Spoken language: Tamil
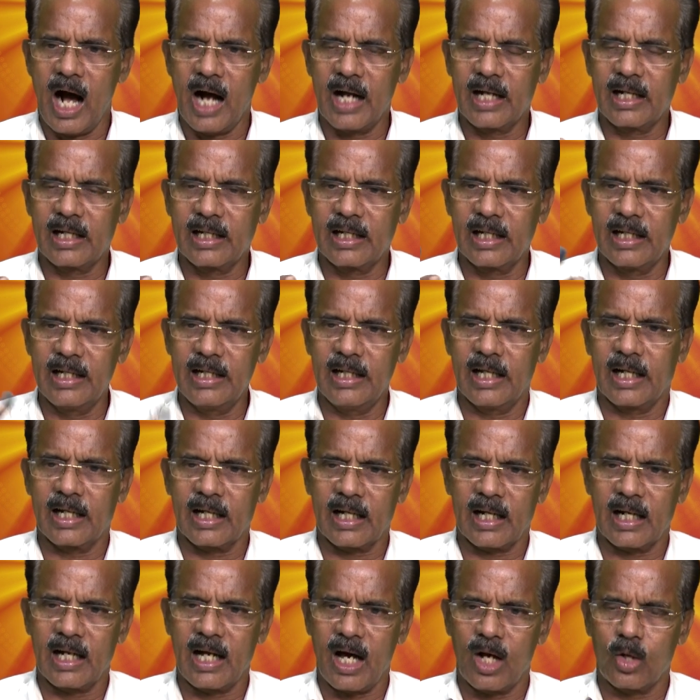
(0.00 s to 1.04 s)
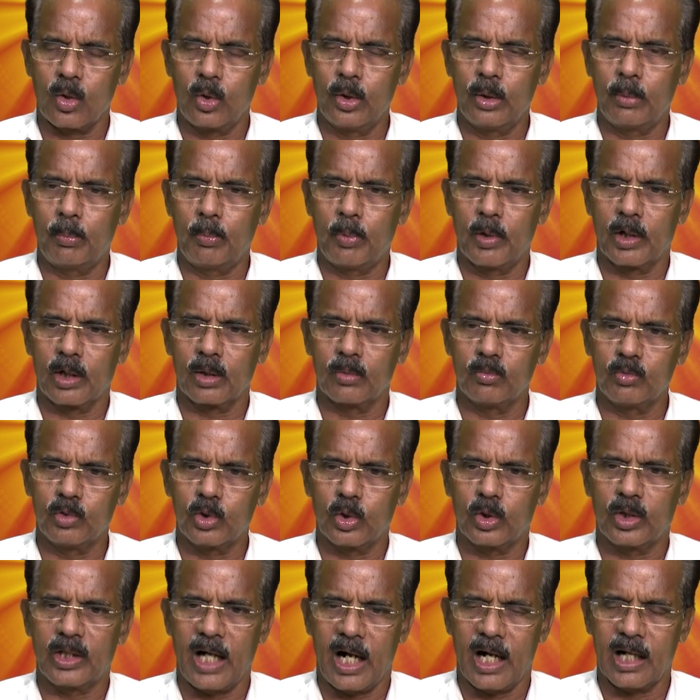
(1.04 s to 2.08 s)
அக்னி என்ற அருட்பெரும்
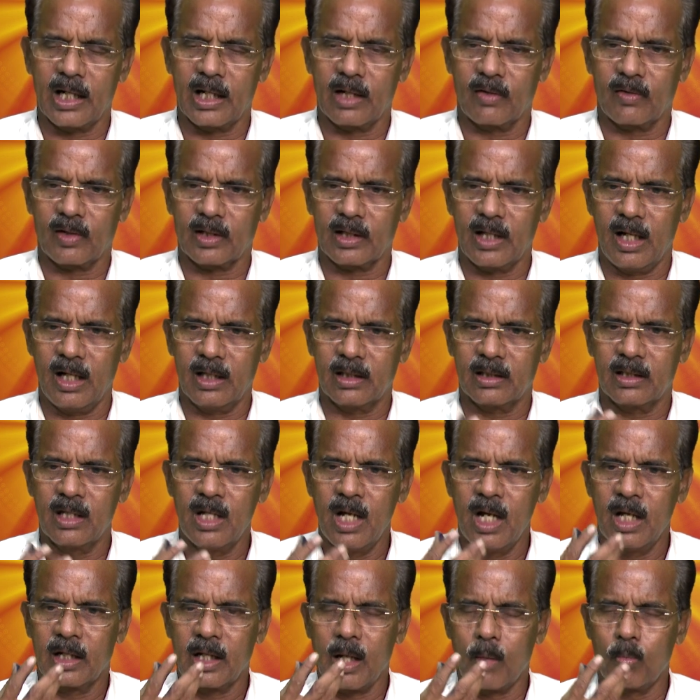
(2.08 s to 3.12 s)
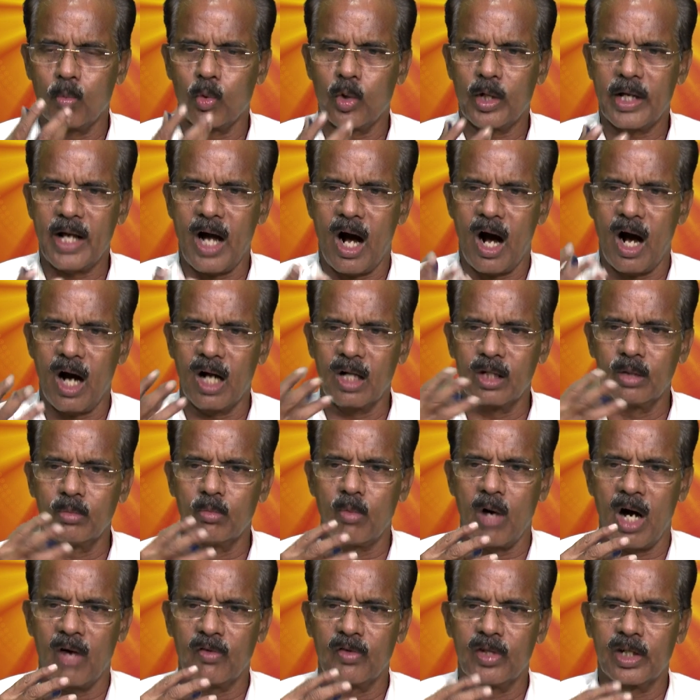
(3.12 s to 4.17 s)
ஜோதி ஆண்டவர் தான் நம்முடைய
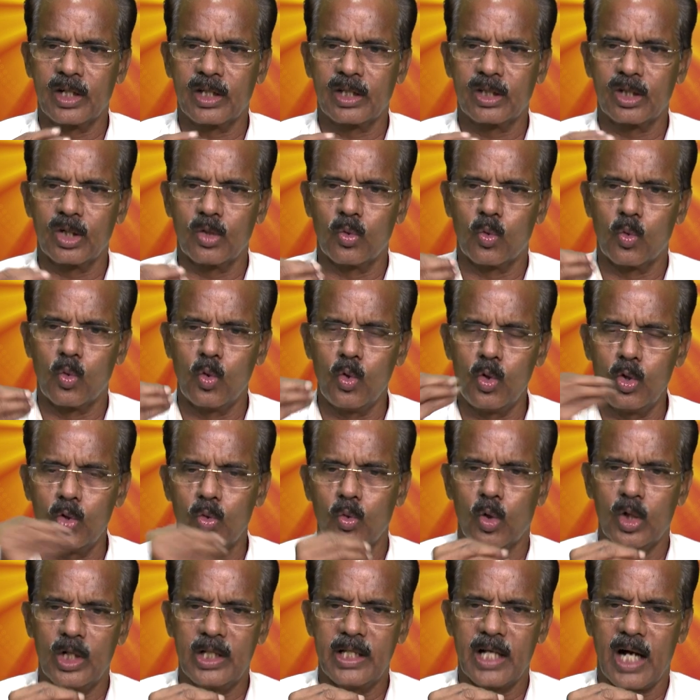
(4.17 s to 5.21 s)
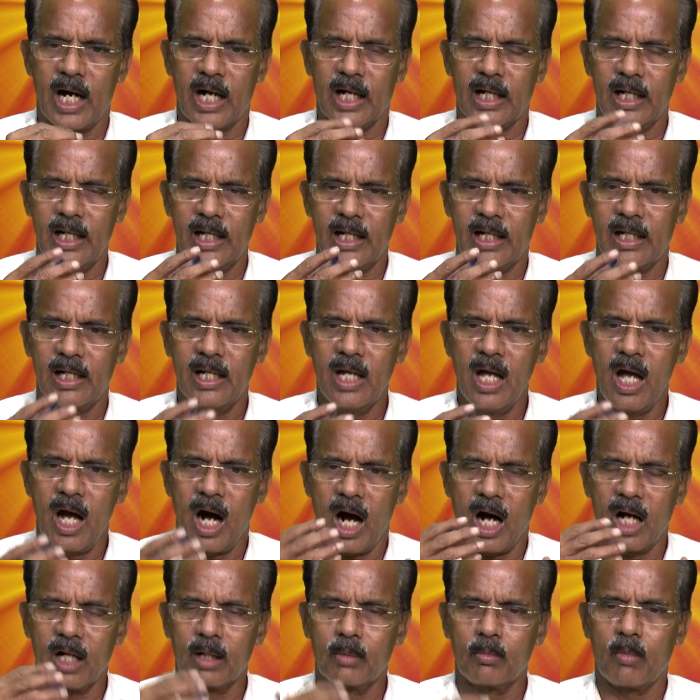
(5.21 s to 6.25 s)
ஆன்மாவிற்கு உள் ஒளியாக
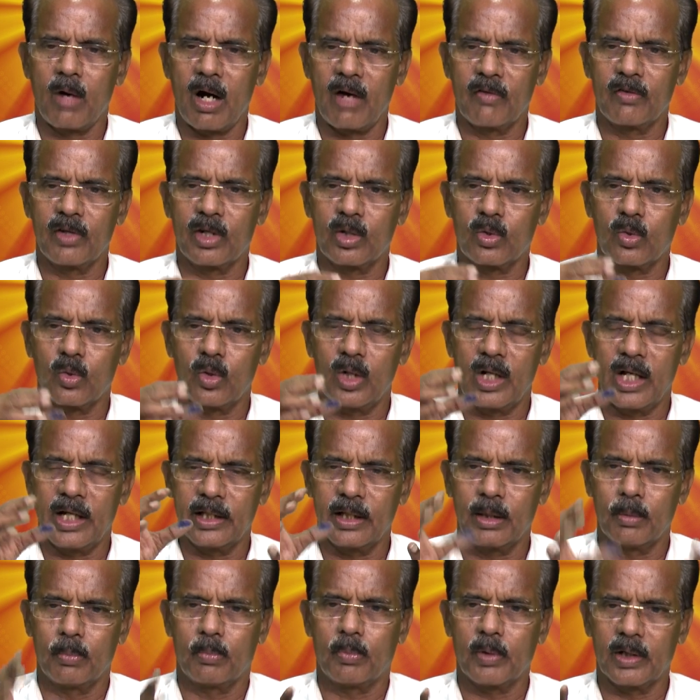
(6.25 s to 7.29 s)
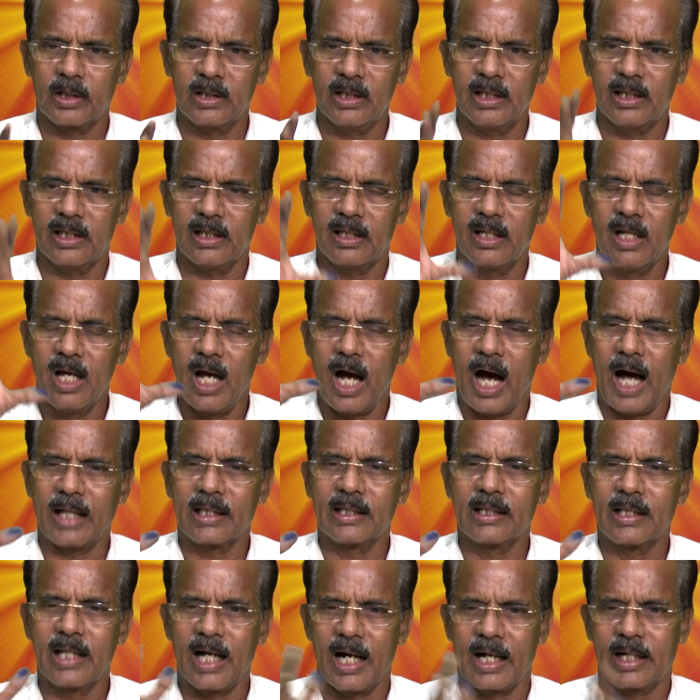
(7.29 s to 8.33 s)
ஆன்மாவிற்குள்ளே இருப்பது
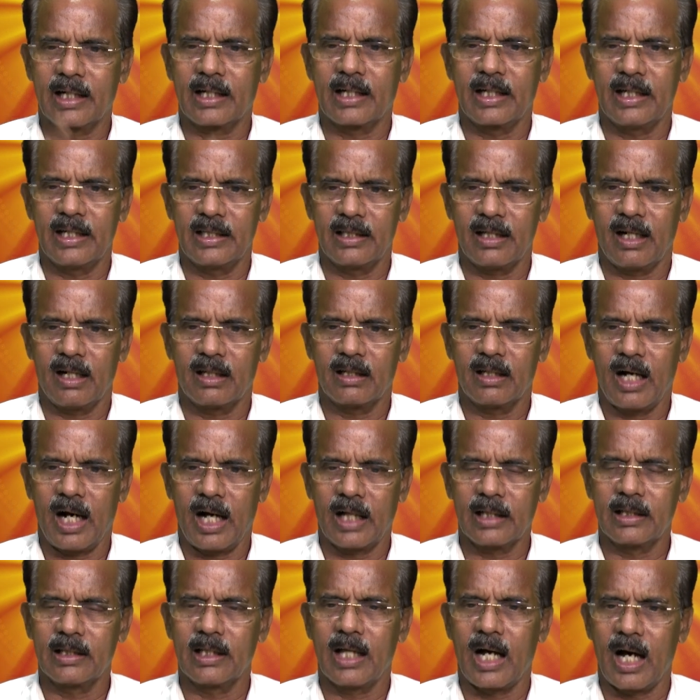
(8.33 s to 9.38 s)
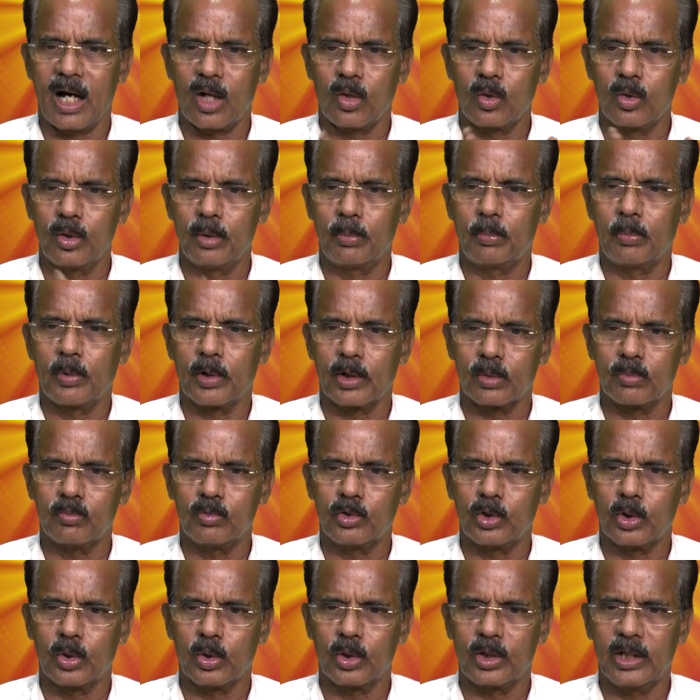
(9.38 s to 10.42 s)
அந்த அக்னி தான் அந்த அருட்பெரும்
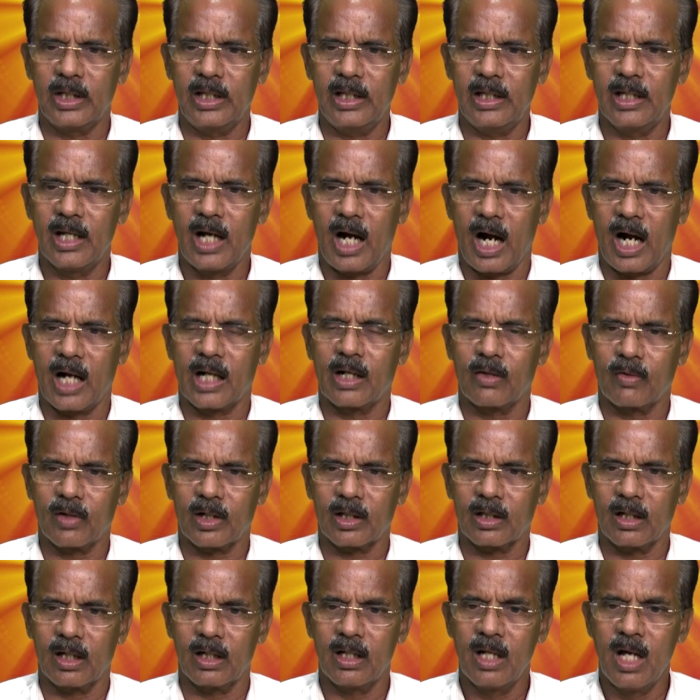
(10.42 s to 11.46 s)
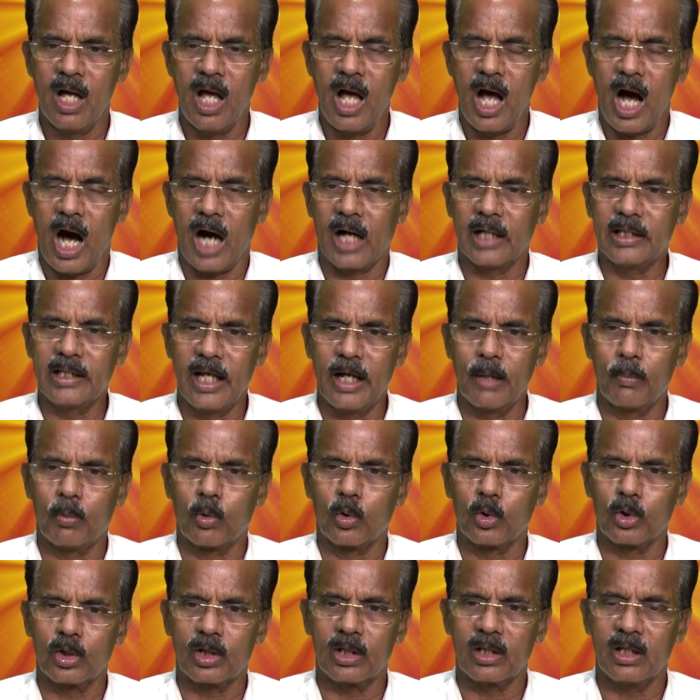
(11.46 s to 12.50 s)
ஜோதி ஆண்டவர் தான் அதே
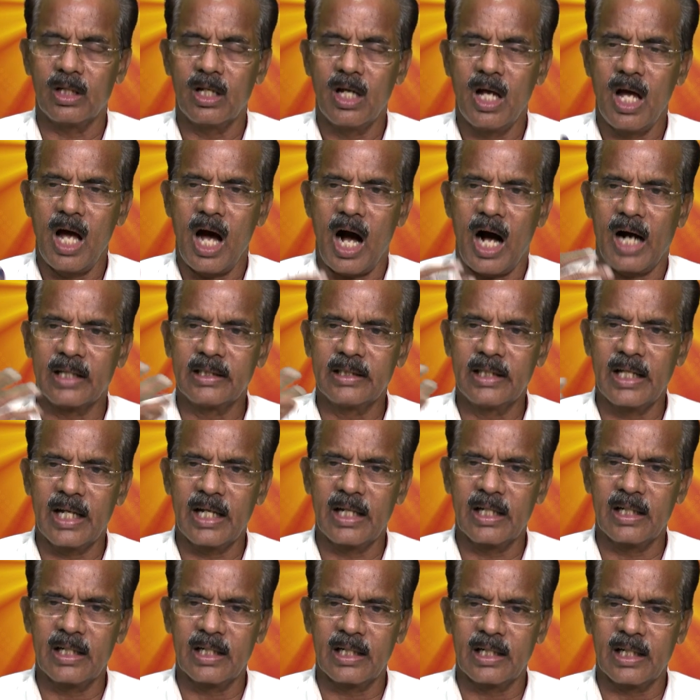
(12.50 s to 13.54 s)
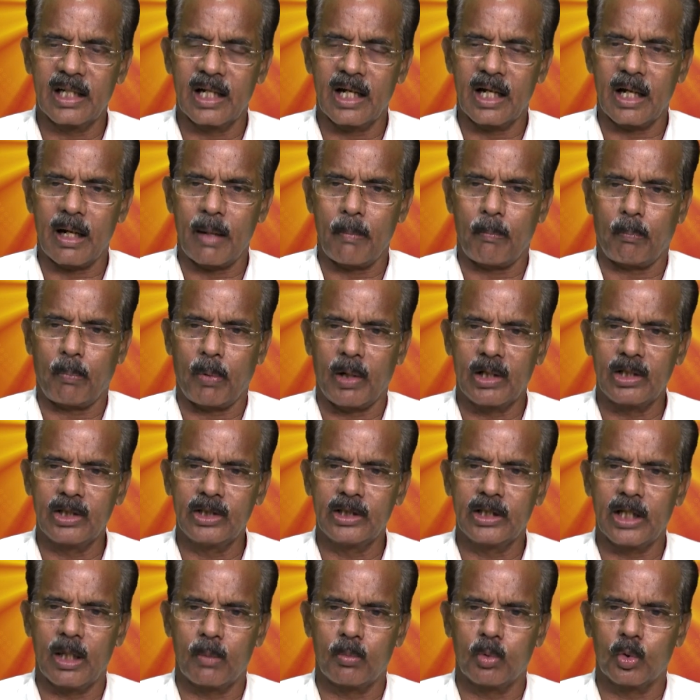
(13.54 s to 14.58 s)
போன்று அங்கே இருக்கின்ற
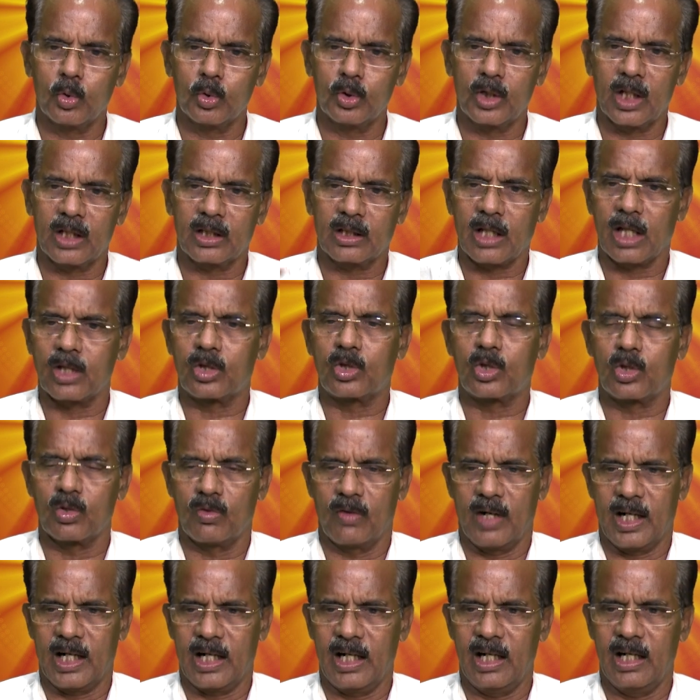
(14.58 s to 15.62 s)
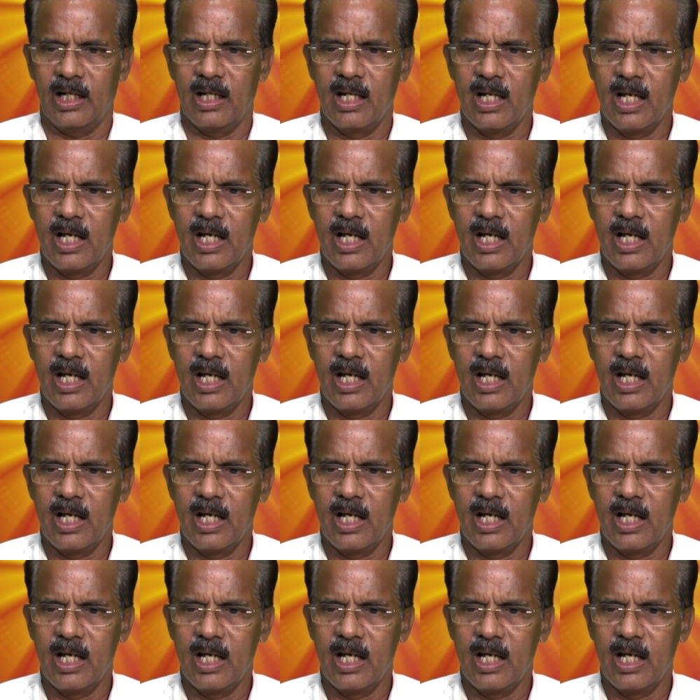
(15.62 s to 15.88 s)
பஞ்சபூத தத்துவங்கள்